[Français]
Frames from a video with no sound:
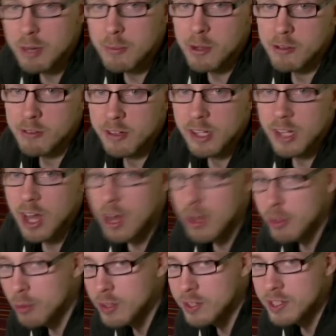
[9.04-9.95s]
Bravia.
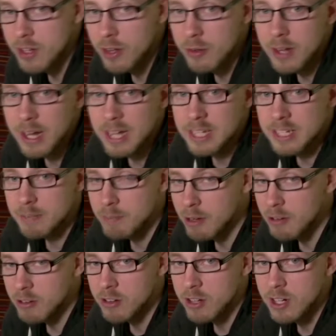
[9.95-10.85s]
L'effet miroir
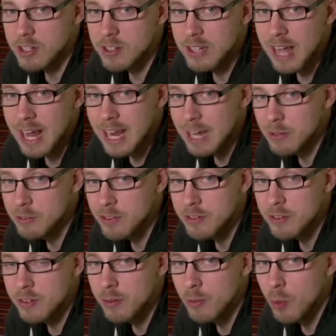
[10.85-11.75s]
d'écran, ou s'appeler
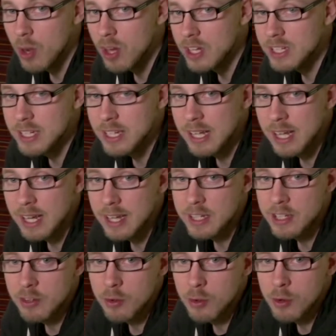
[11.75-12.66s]
Miracast, vous permet de
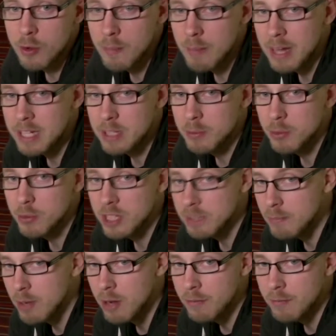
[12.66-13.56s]
connecter sans fil votre
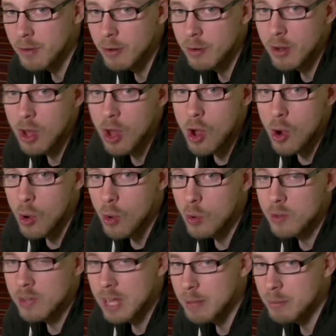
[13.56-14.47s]
téléphone intelligent
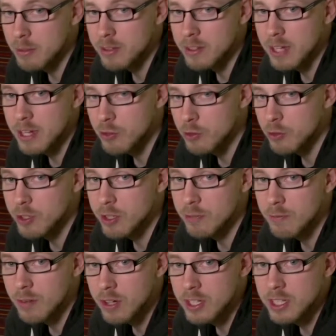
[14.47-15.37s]
ou tablette Android
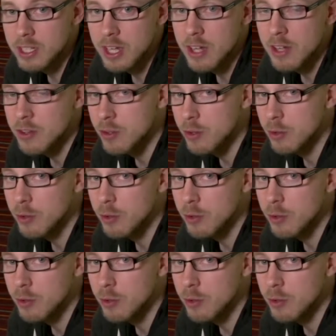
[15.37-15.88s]
compatible à